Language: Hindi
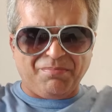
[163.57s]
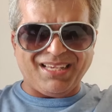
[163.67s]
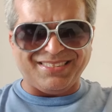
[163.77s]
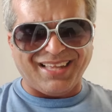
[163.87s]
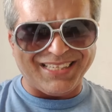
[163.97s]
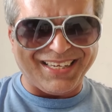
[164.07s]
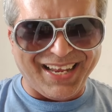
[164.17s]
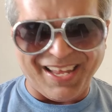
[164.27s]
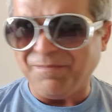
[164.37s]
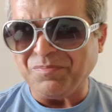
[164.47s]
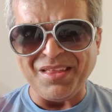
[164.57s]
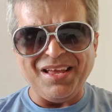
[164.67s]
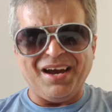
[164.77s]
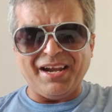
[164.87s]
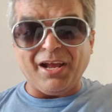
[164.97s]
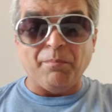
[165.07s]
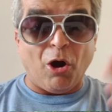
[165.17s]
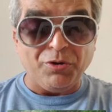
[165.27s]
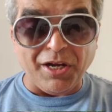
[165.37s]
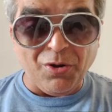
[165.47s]
बस नाच रहे हैं अरे
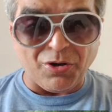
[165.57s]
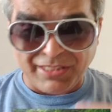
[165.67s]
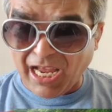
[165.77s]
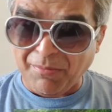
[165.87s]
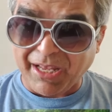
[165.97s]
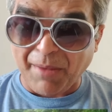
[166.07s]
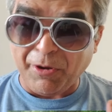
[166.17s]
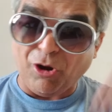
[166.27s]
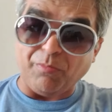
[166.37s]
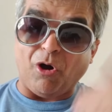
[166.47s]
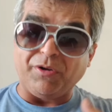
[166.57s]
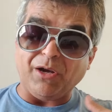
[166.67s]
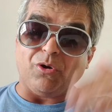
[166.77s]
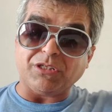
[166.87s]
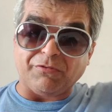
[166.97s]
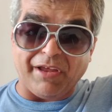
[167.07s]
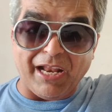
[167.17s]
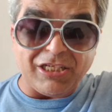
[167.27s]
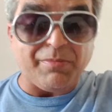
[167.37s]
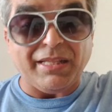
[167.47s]
माउंटेन गोड्स यहाँ मैं केप्रिकॉन माउंटेन गोट्स
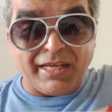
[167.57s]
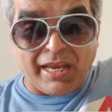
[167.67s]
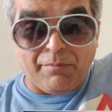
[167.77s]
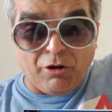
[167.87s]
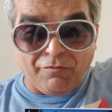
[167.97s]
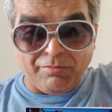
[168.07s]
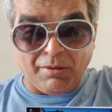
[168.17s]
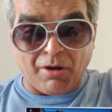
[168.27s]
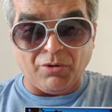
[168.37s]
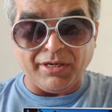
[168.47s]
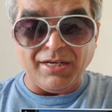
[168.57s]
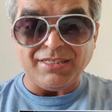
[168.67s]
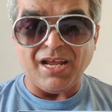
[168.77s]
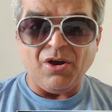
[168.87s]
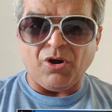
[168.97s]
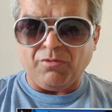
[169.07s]
वेल्स में दे केम डाउन फ्रॉम द माउंटेन्स